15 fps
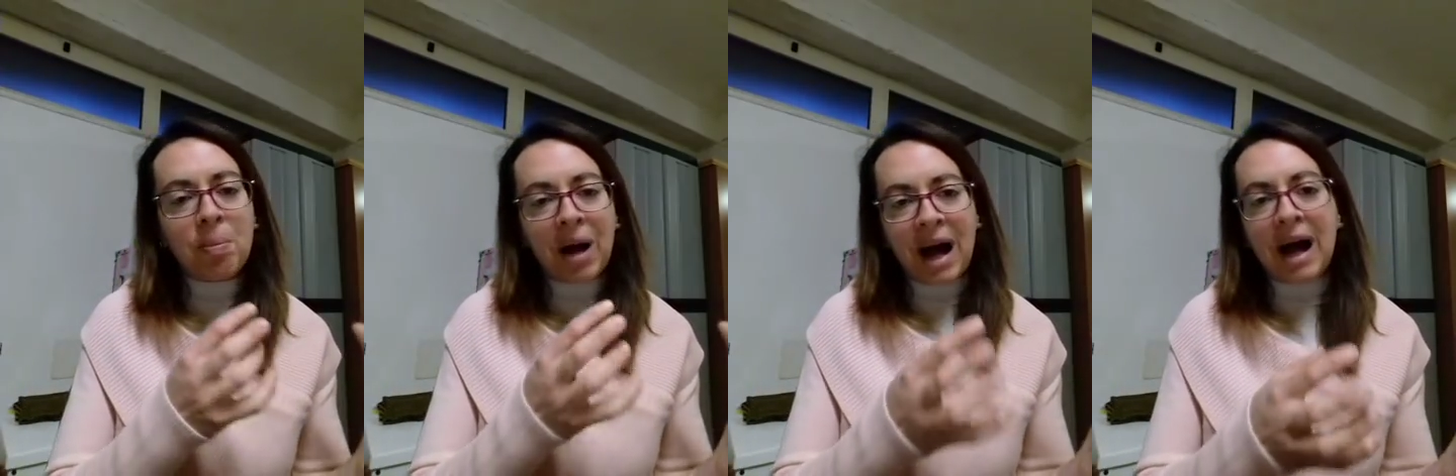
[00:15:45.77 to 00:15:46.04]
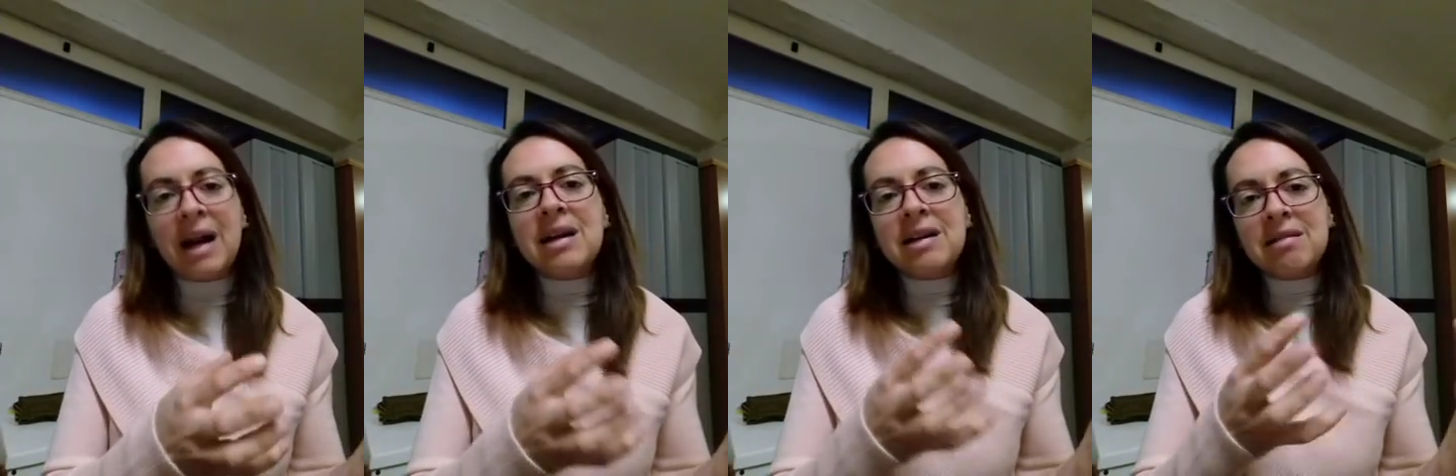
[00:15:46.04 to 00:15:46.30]
ma
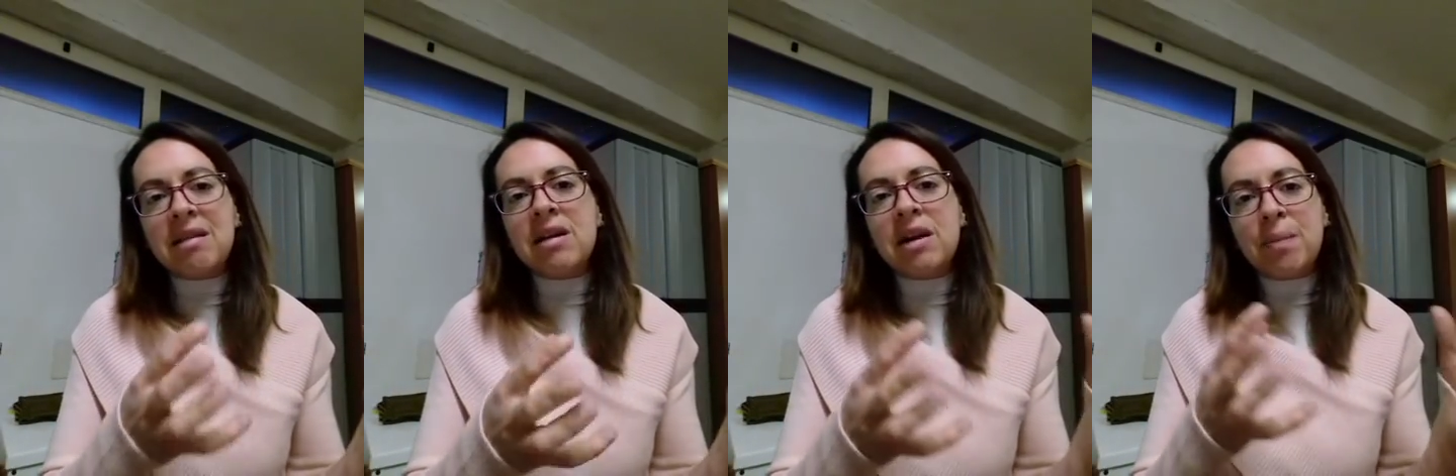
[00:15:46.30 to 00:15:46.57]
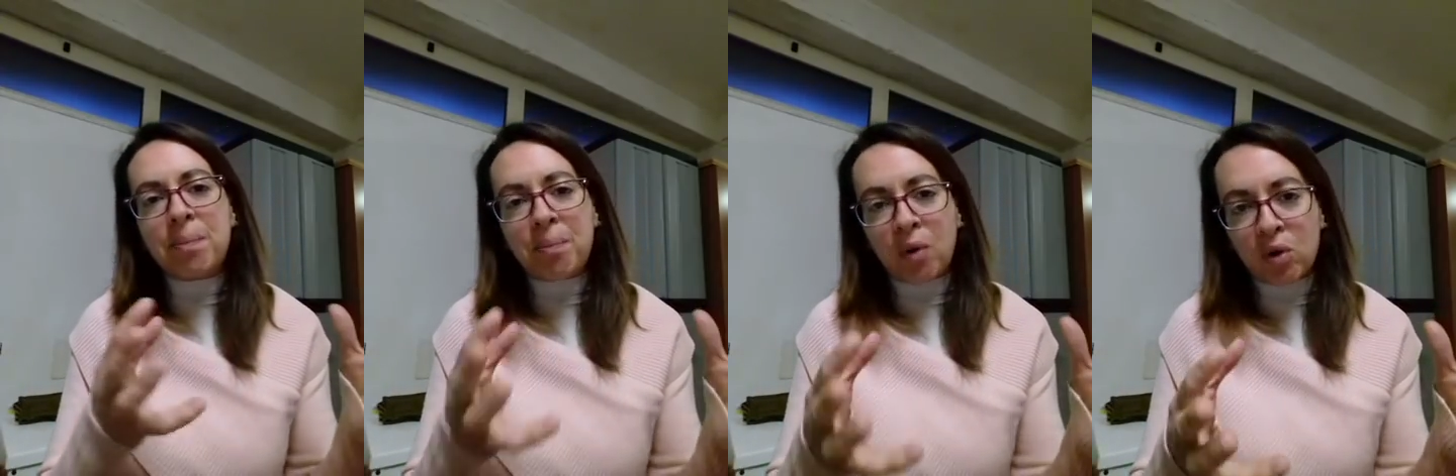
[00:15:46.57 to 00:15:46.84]
anche dei
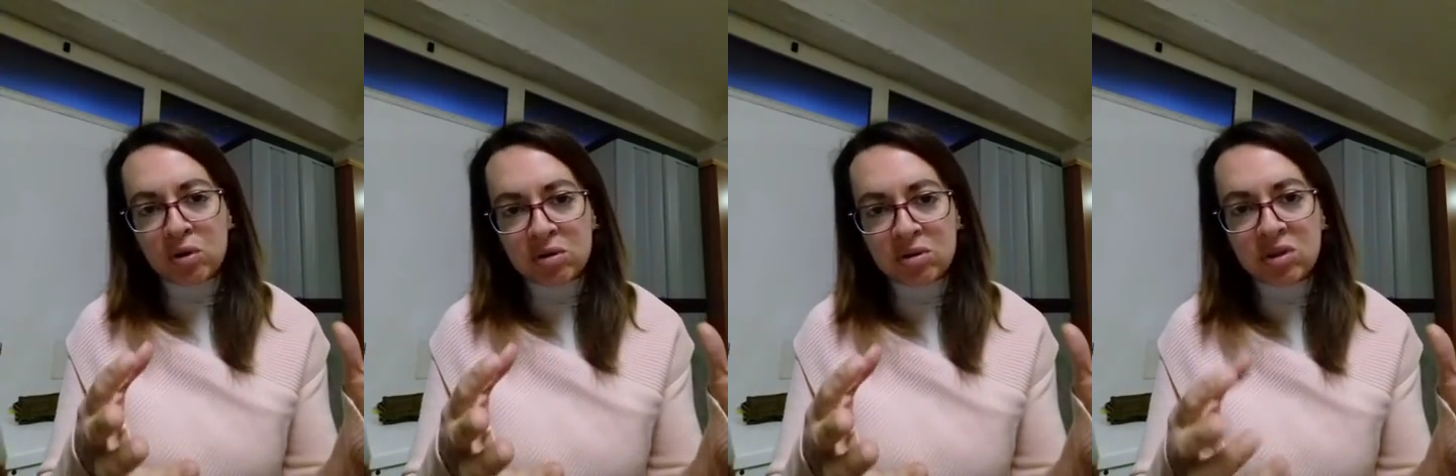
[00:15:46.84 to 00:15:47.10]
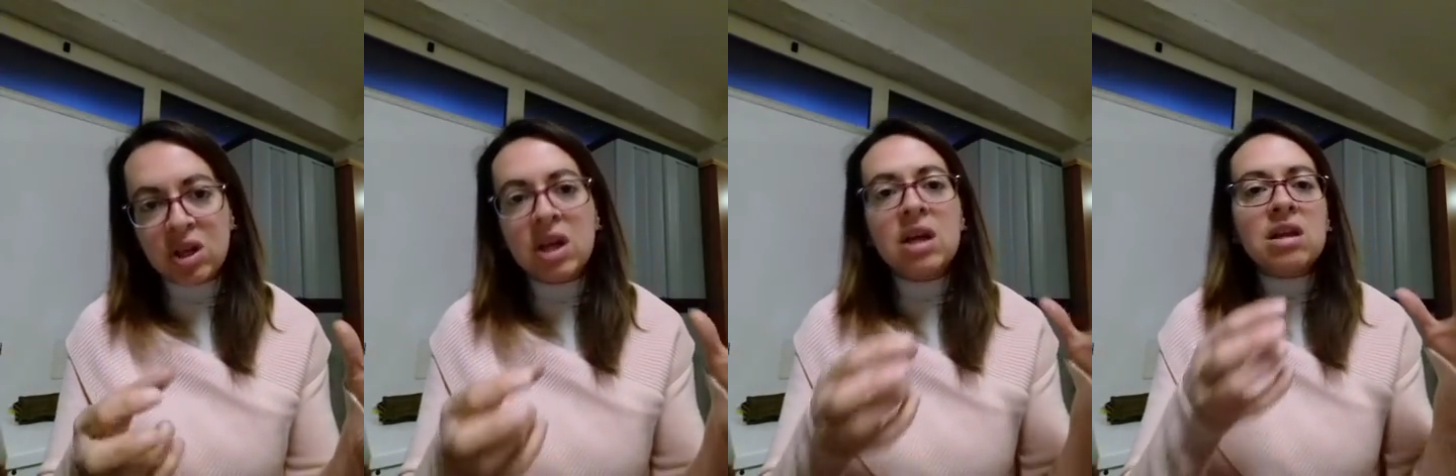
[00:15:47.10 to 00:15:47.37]

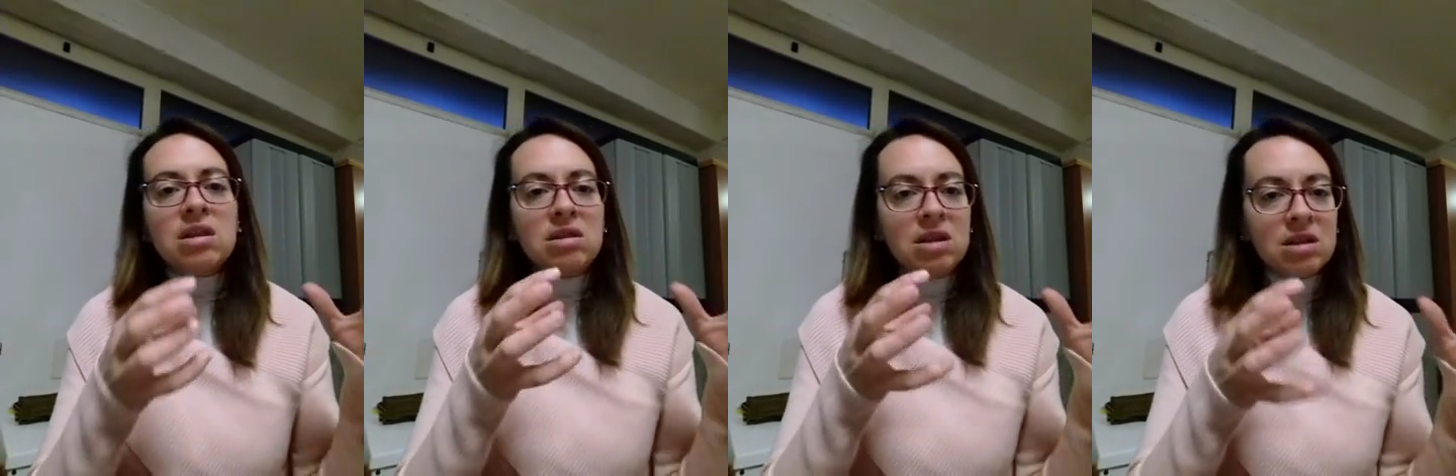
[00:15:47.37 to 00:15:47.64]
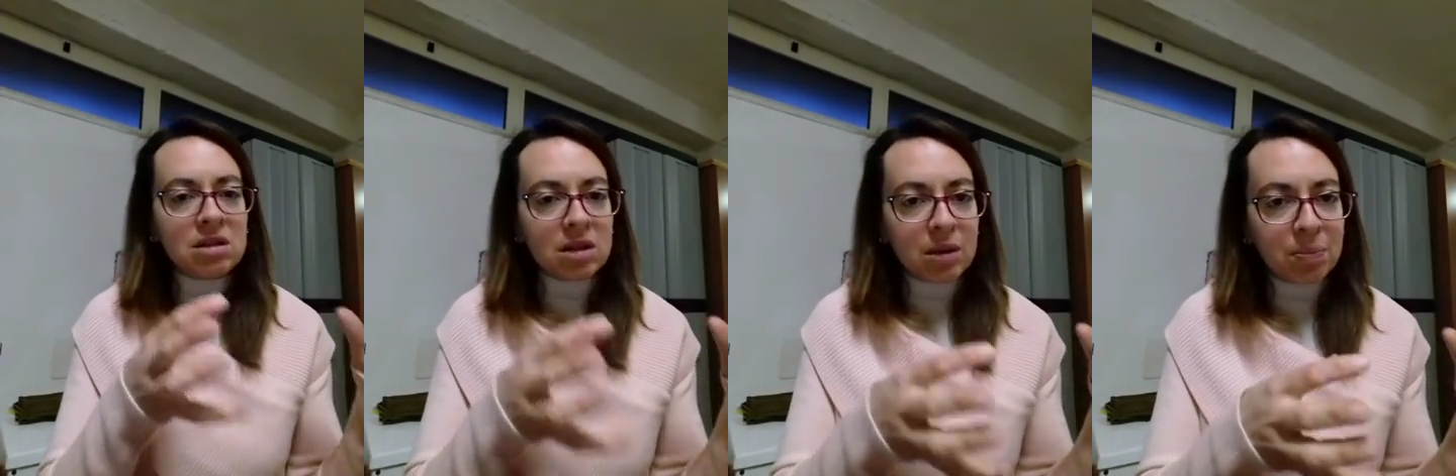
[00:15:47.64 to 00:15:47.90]
rapporti
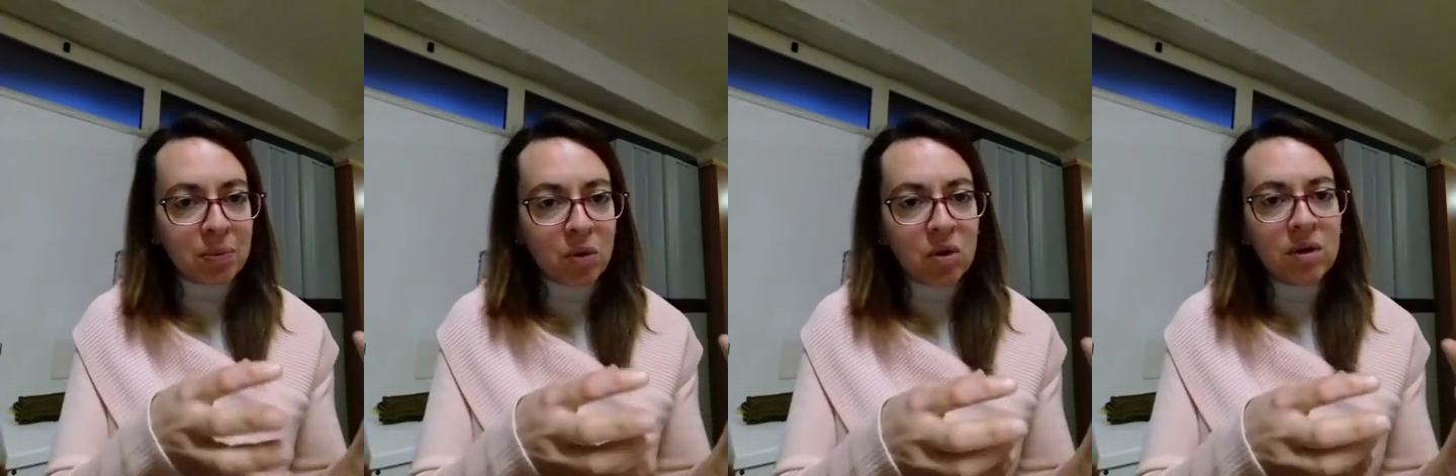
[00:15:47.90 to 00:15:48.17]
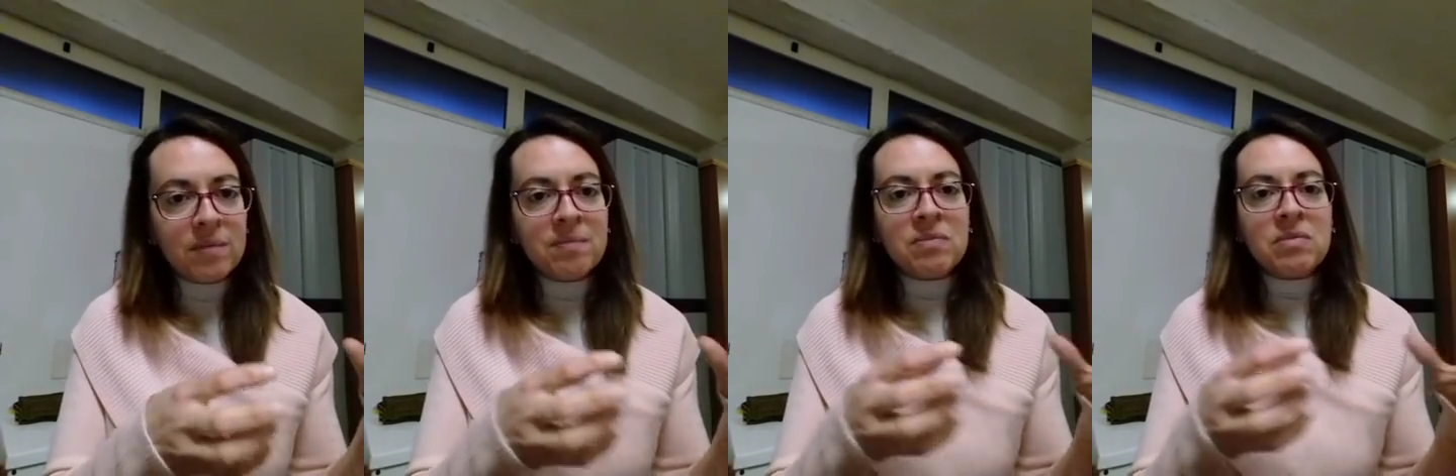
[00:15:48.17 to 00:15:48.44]
di tipo